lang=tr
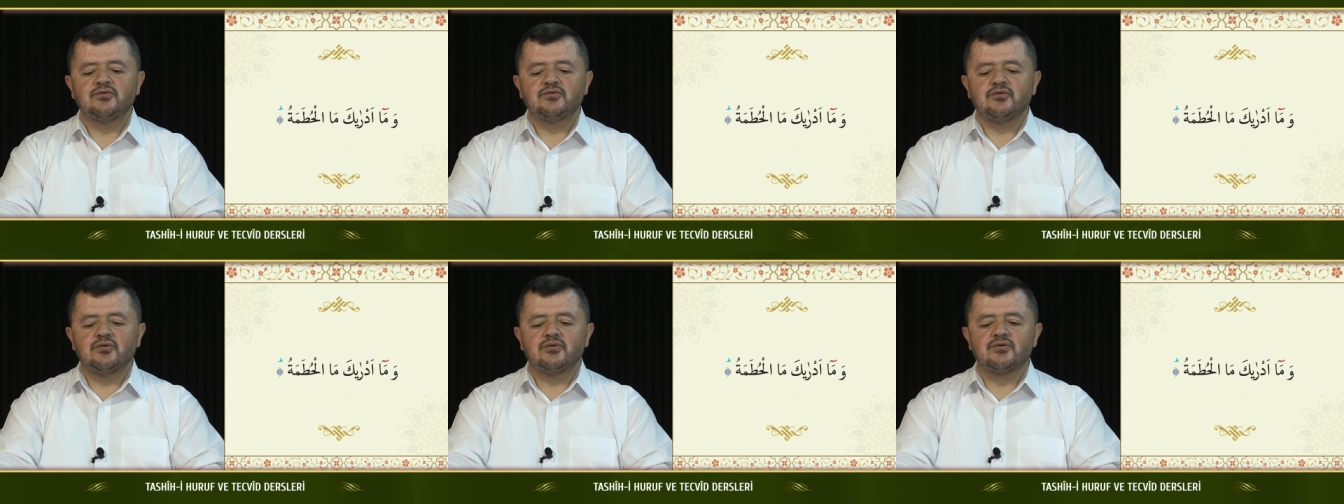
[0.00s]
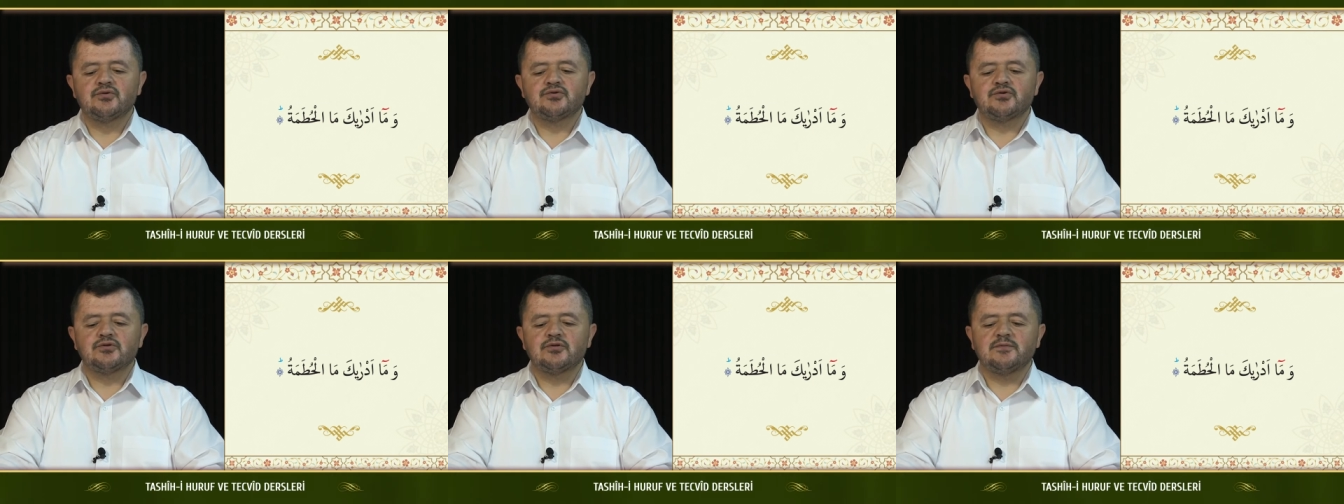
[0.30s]

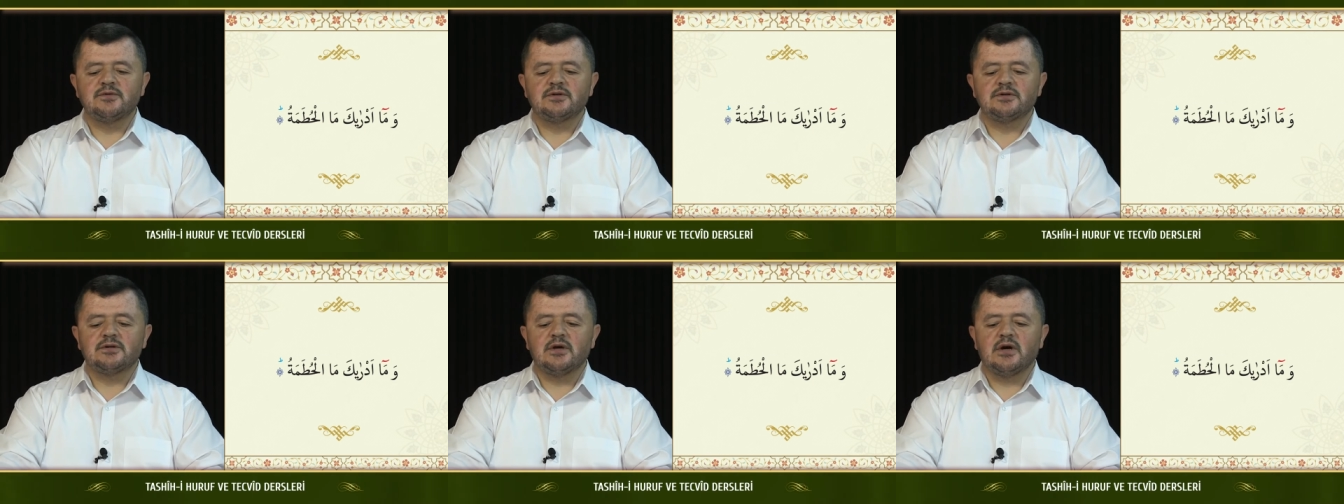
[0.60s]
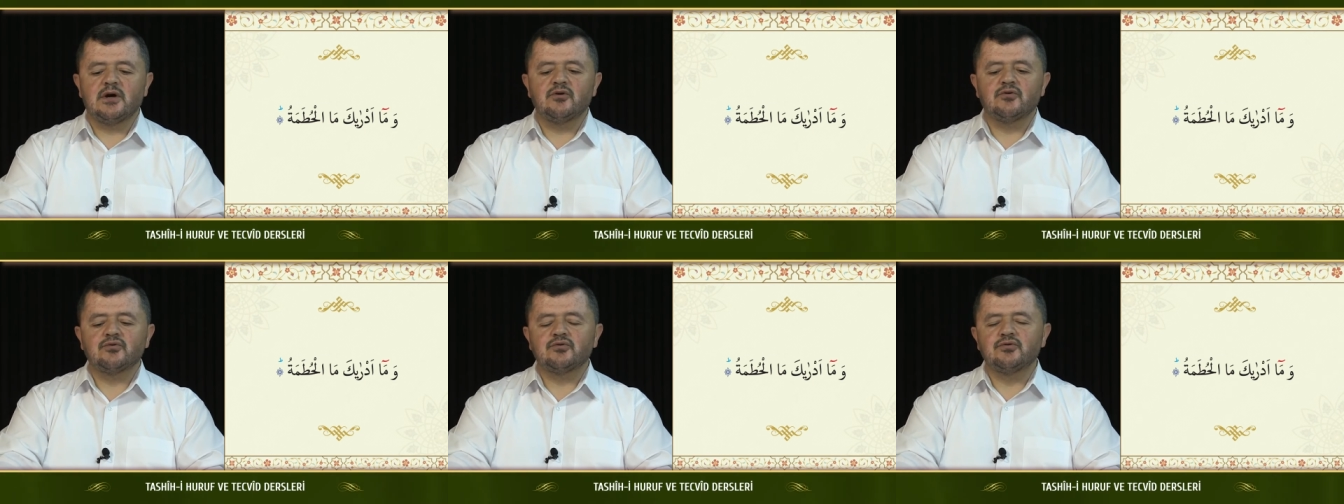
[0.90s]
Doğrusunu bir
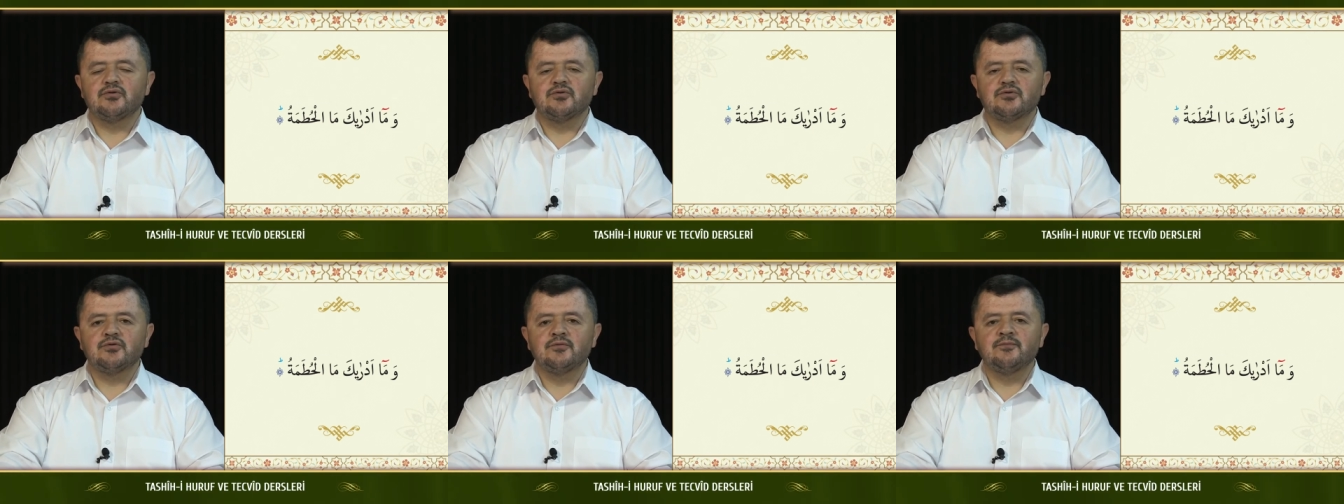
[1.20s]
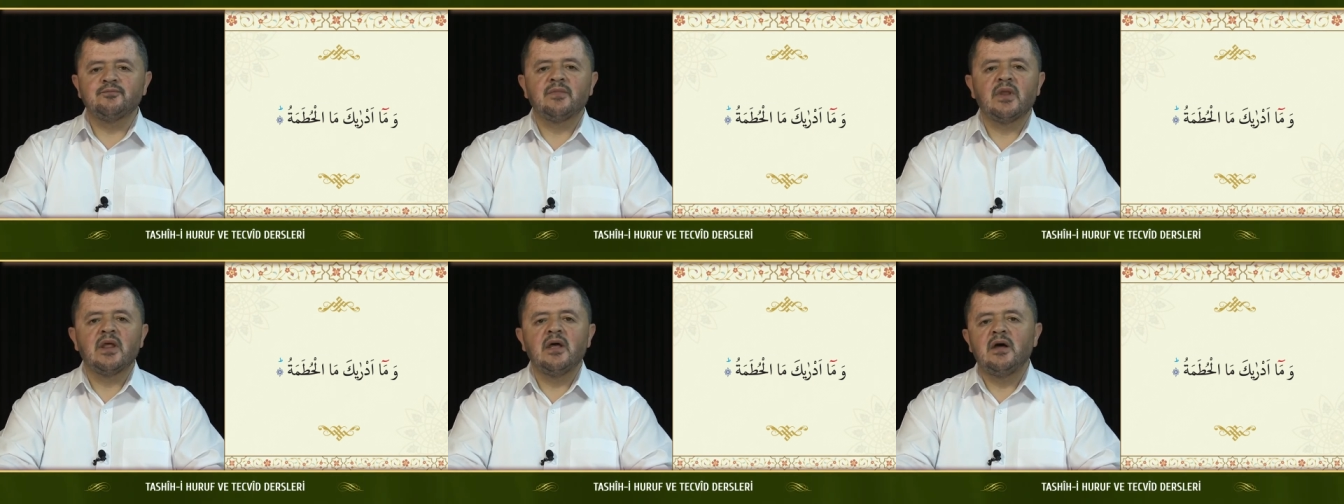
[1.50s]
daha
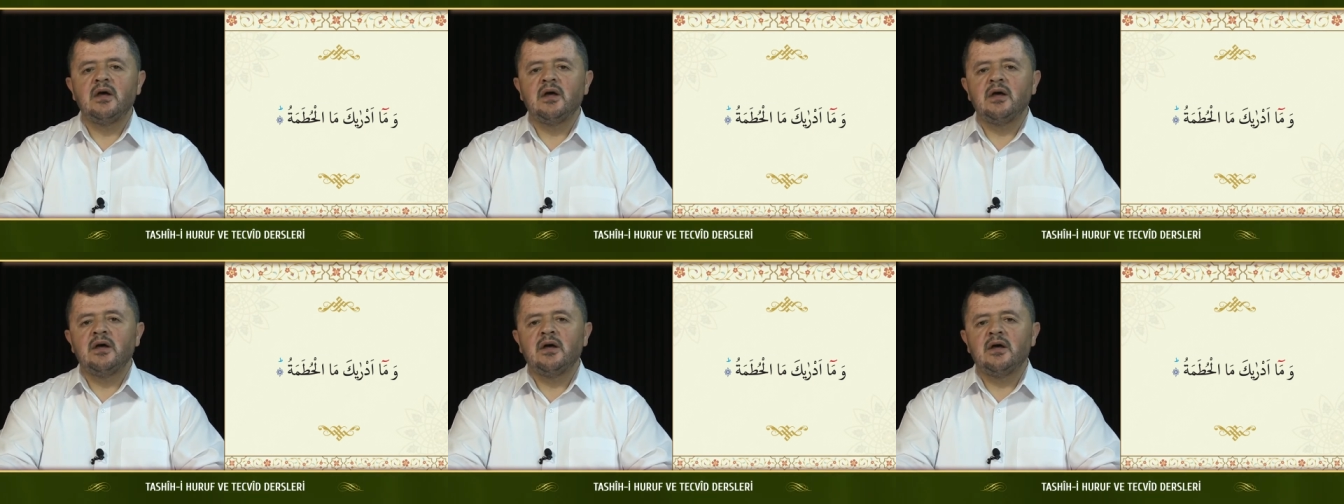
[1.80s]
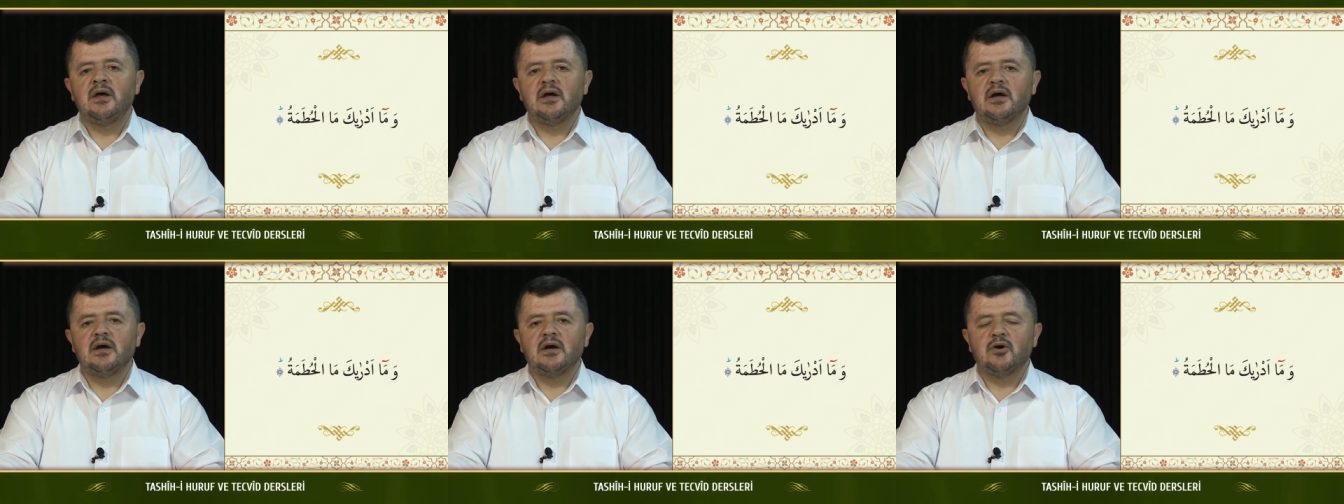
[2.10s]
okuyorum.
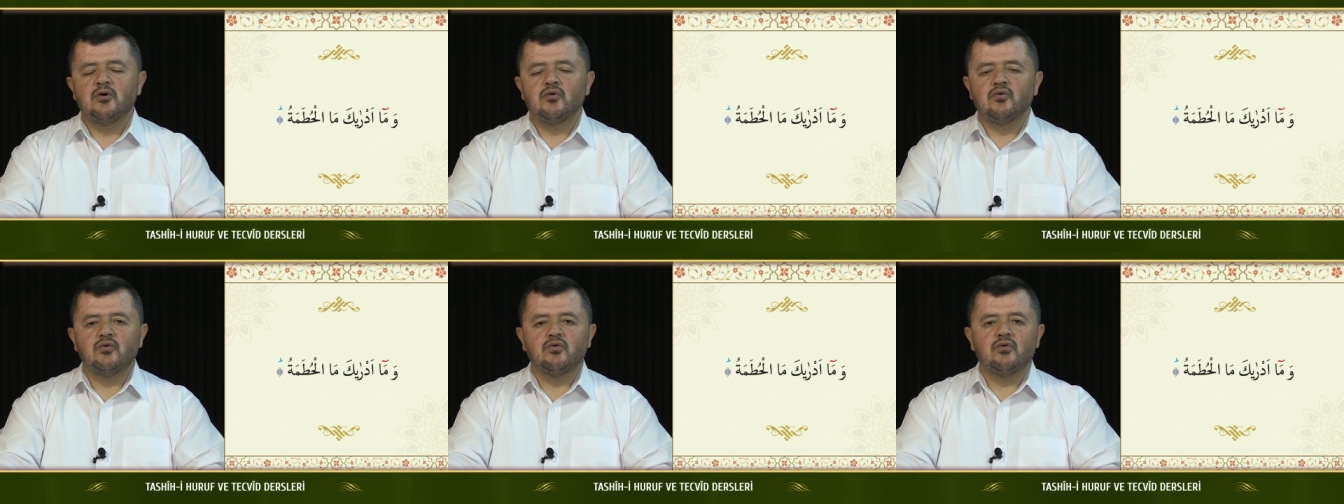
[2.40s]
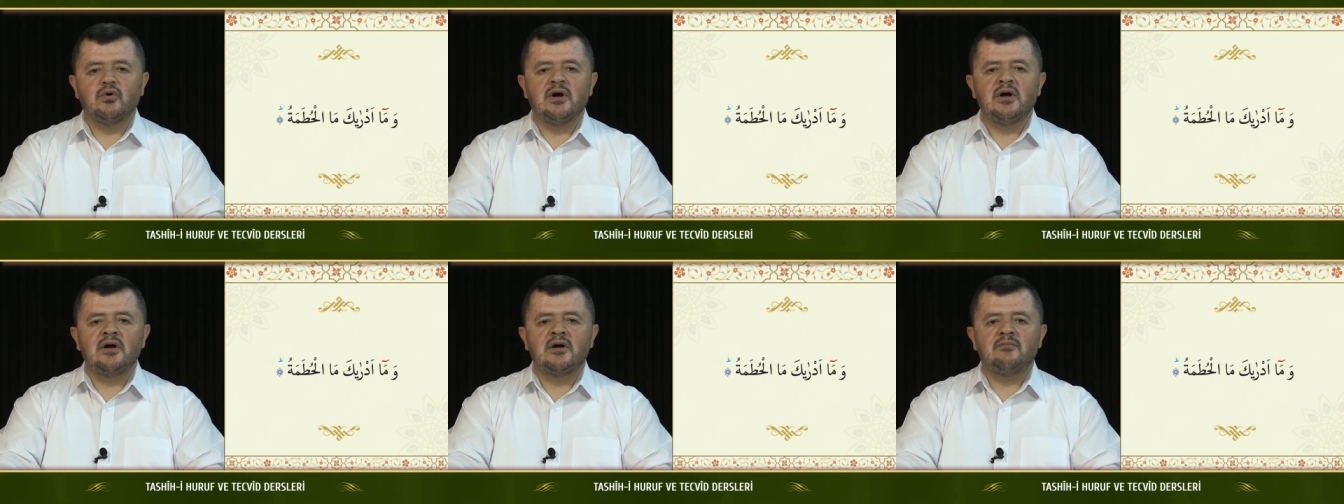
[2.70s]

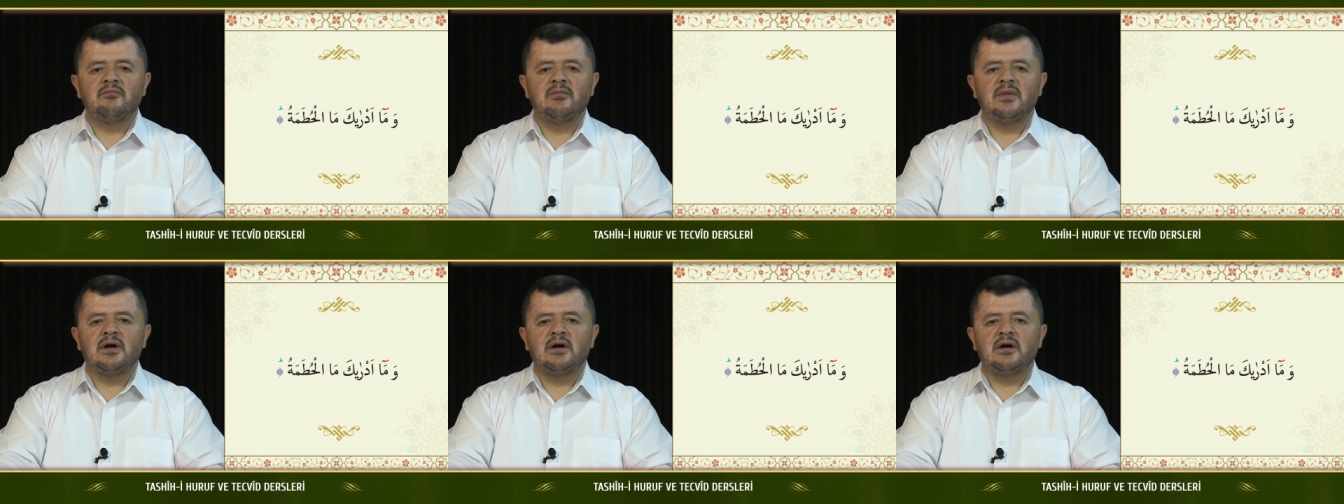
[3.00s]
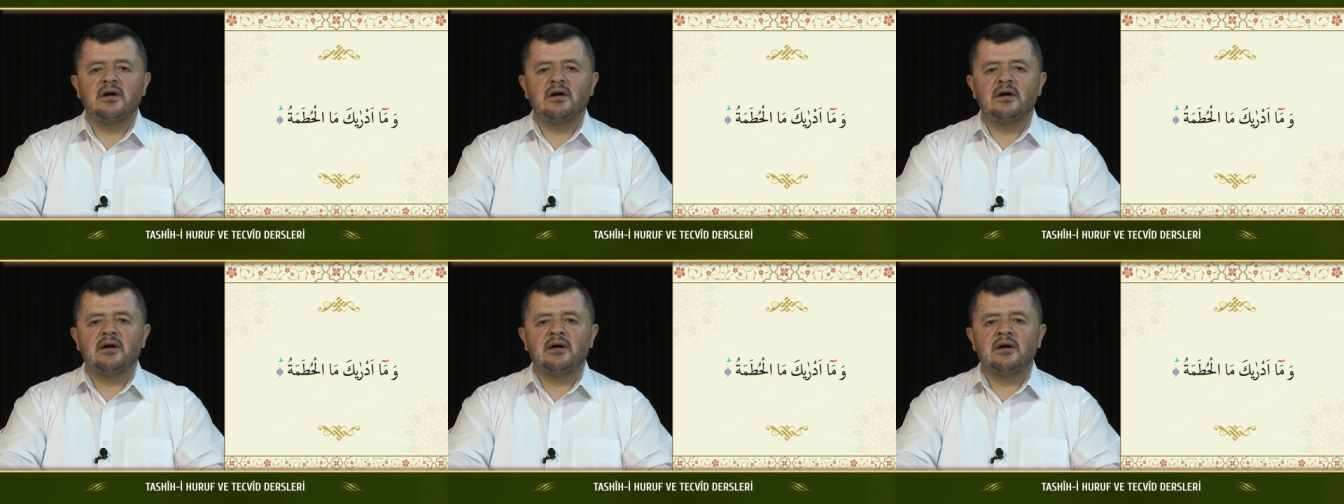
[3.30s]

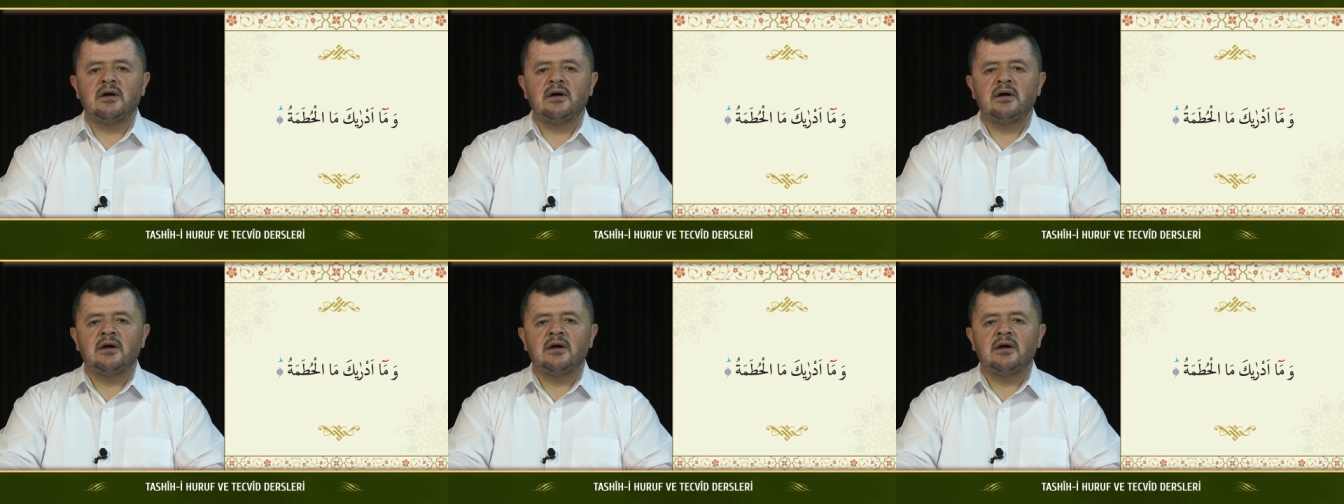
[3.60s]
وَمَا